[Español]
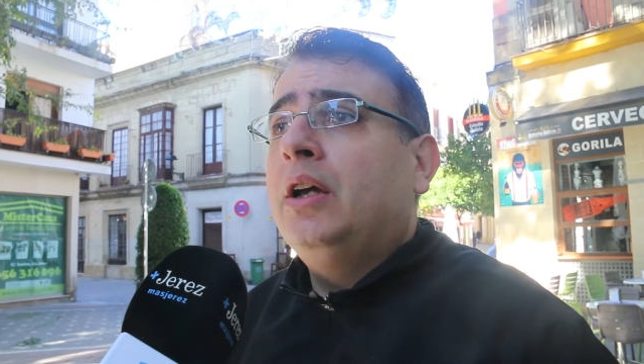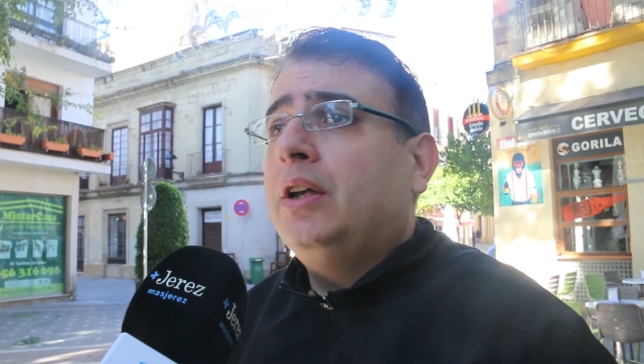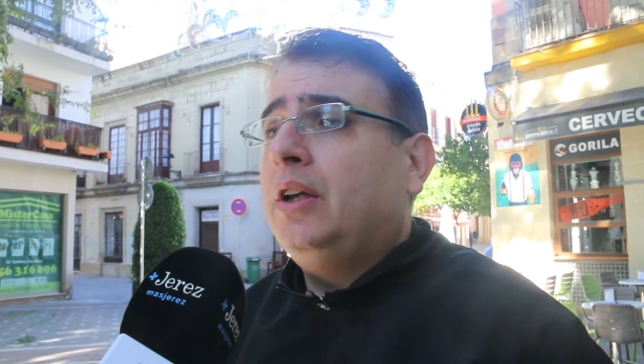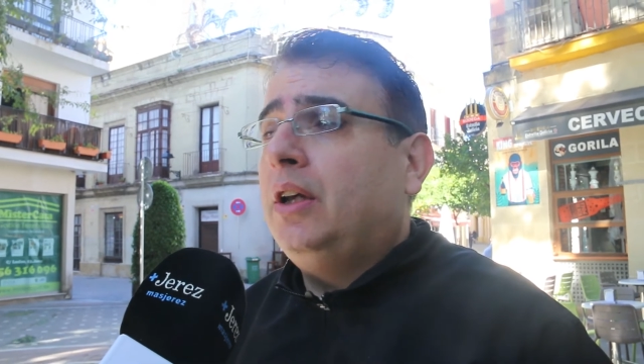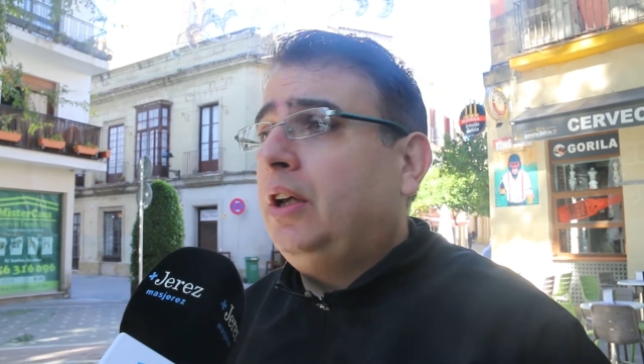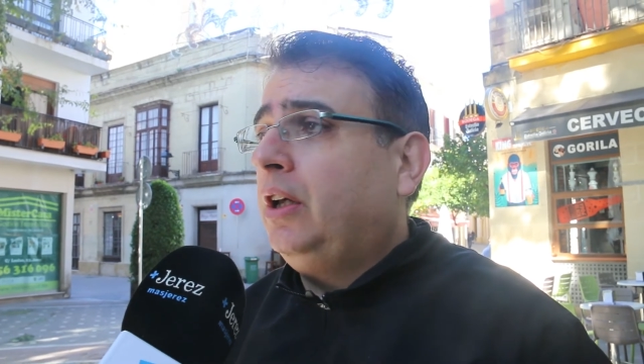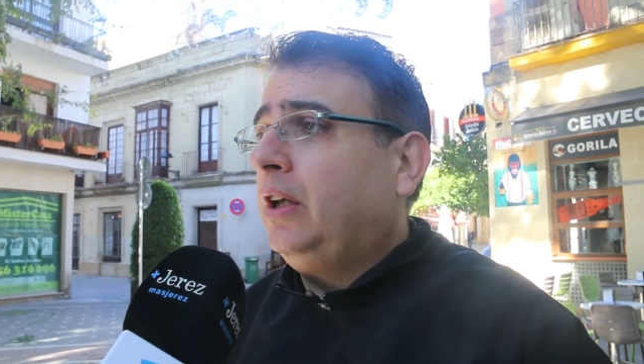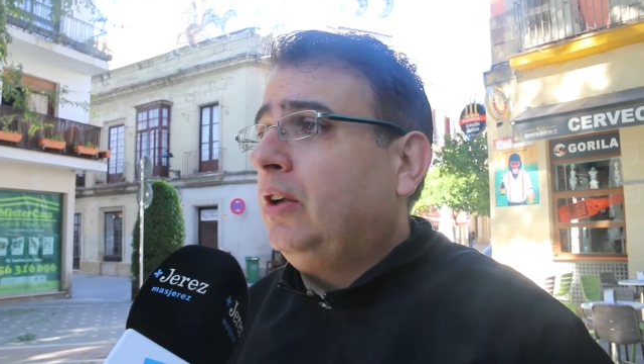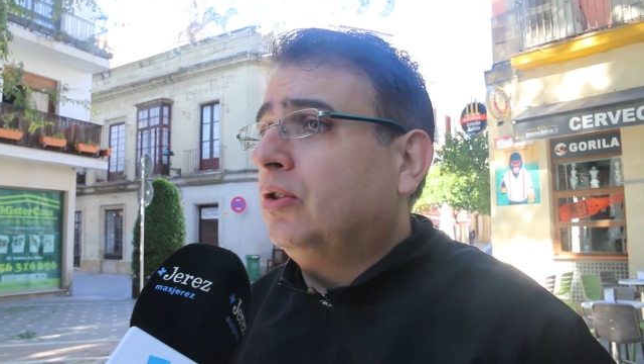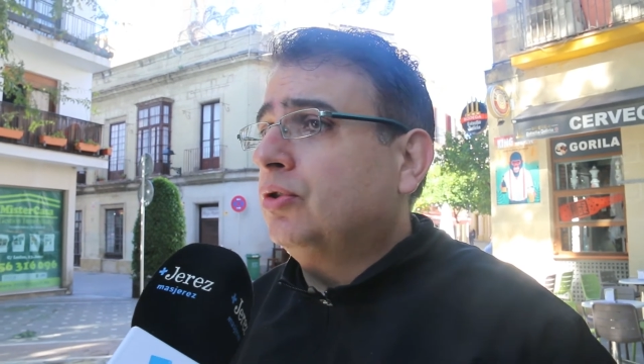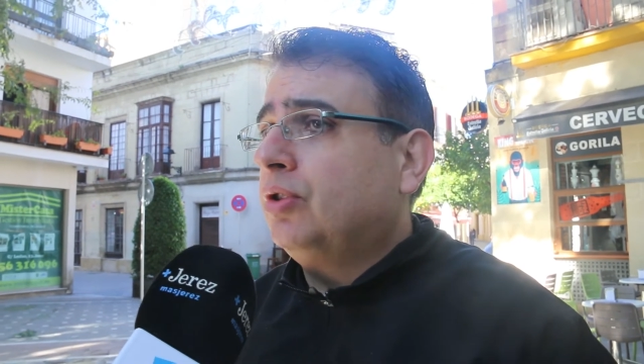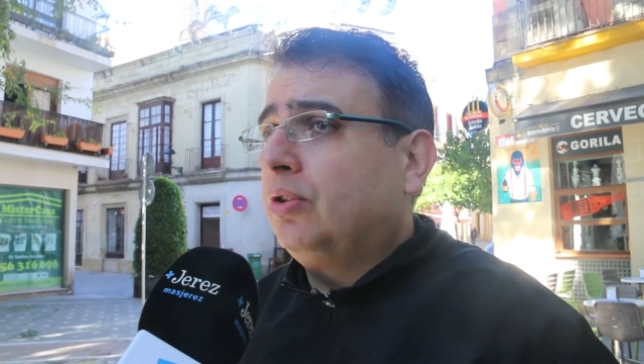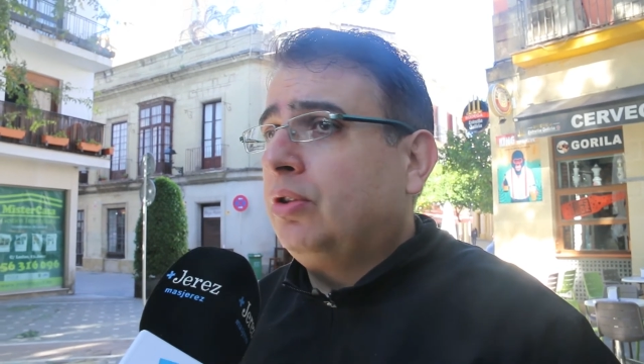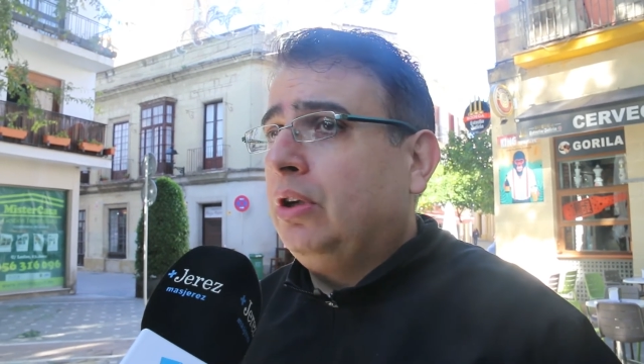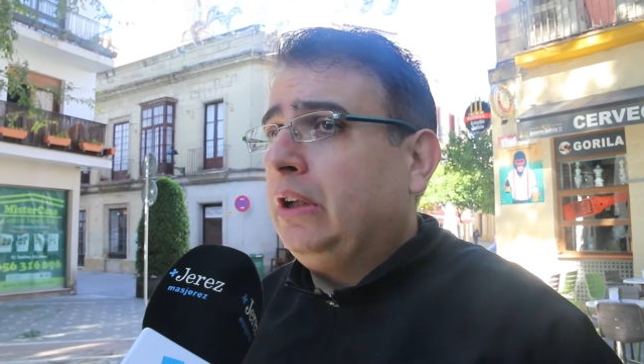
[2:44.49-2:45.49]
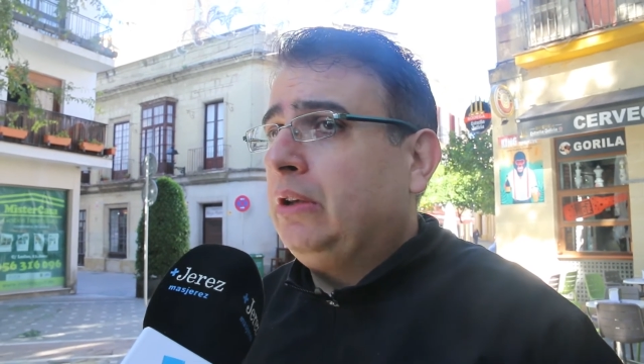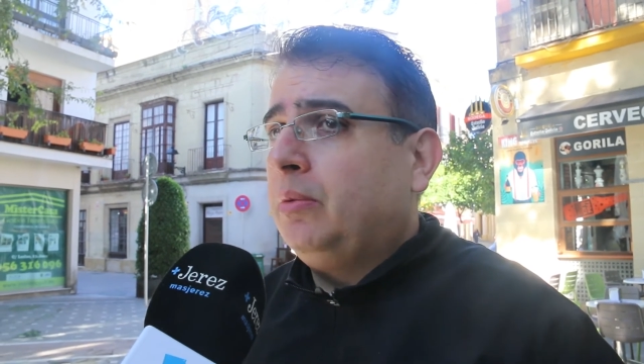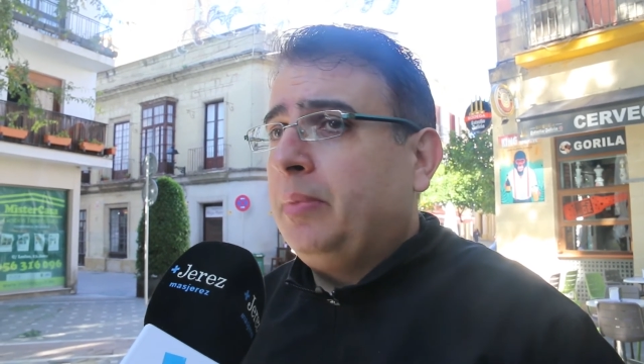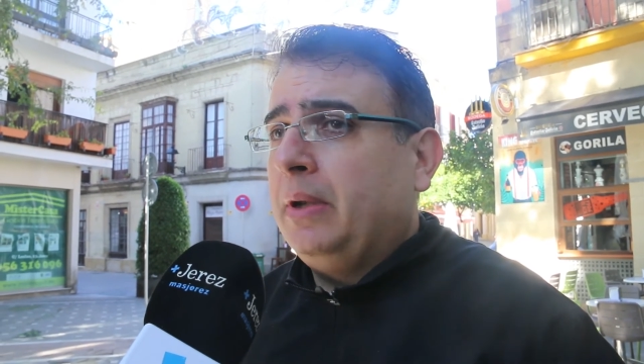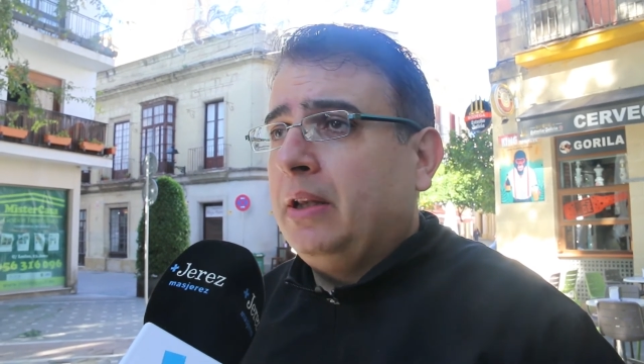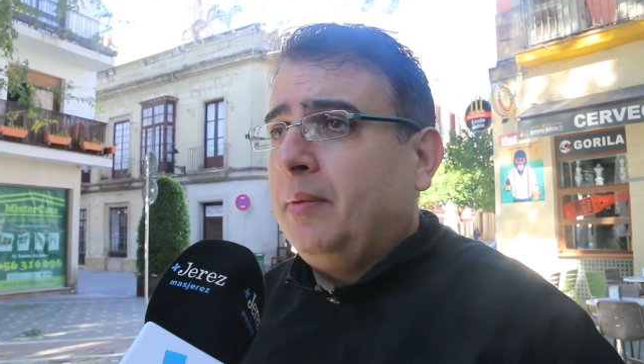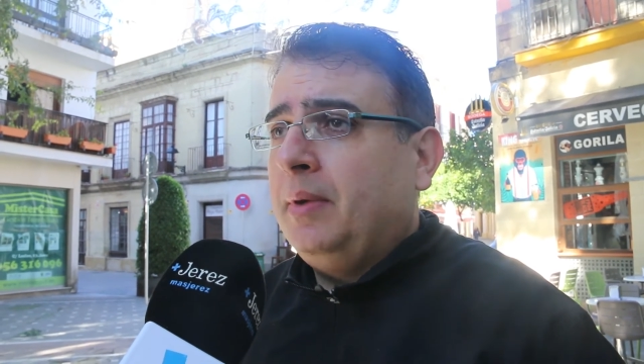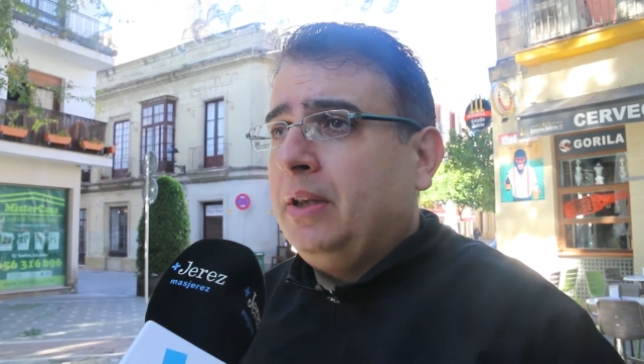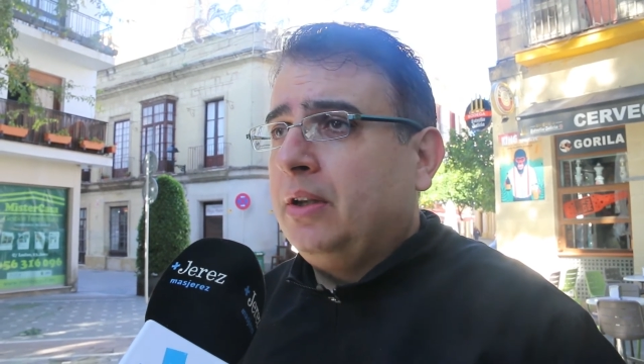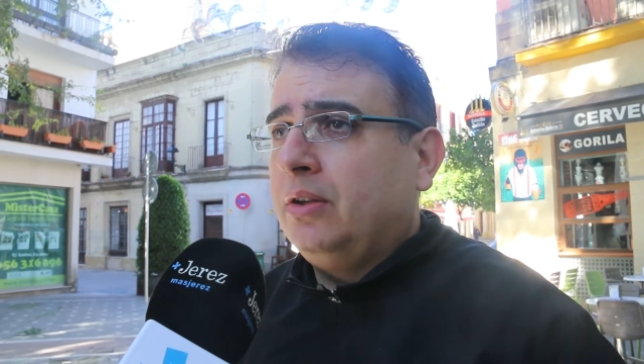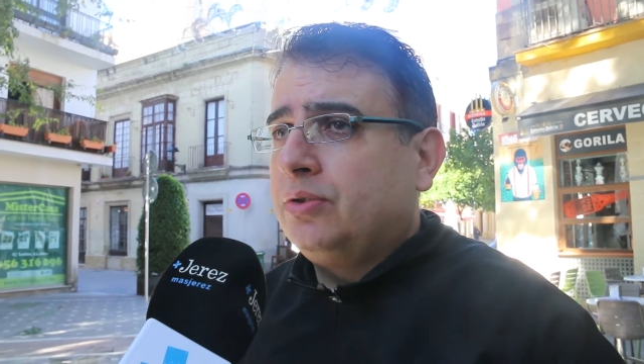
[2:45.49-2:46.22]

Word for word: y nosotros estupendamente,